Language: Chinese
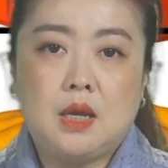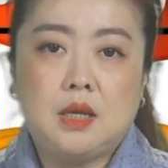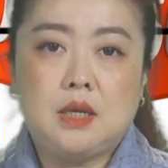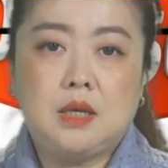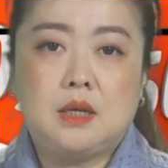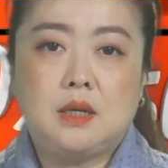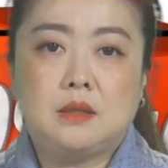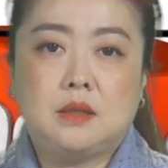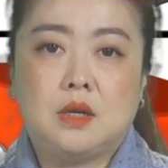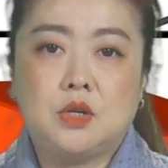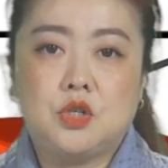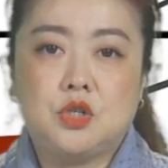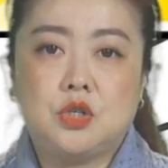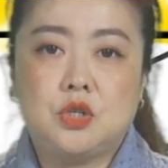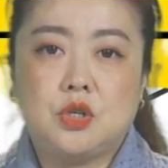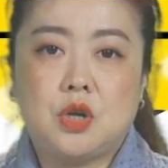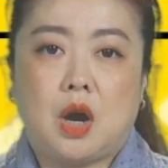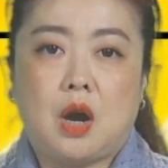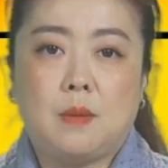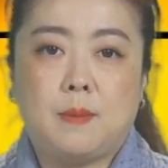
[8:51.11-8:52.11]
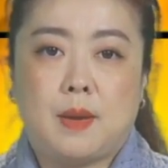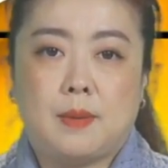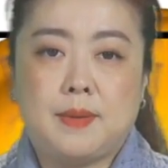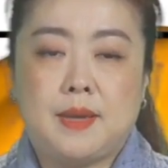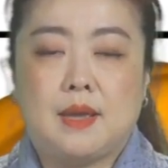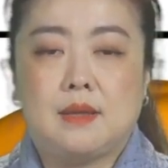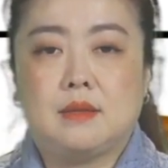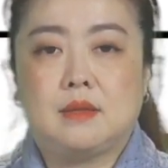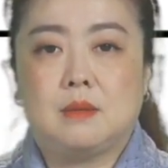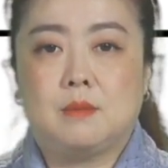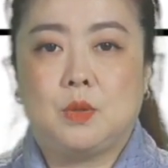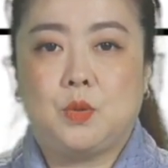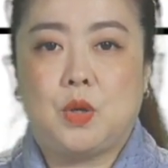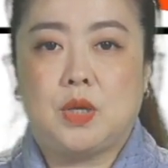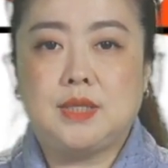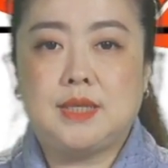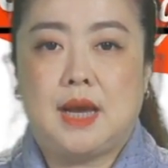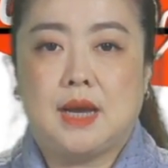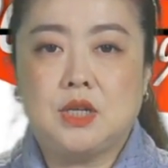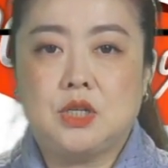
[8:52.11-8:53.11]
一盒呢是二百片，那么
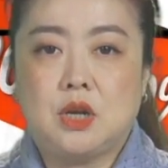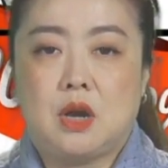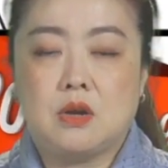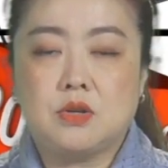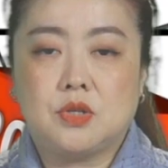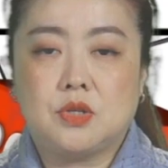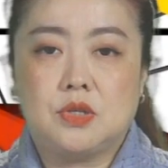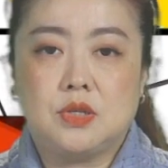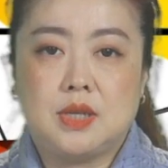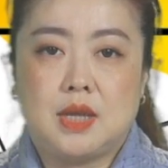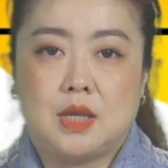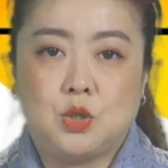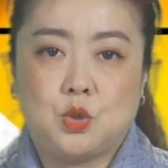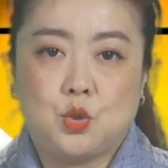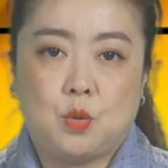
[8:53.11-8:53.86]
原价是二十四点九九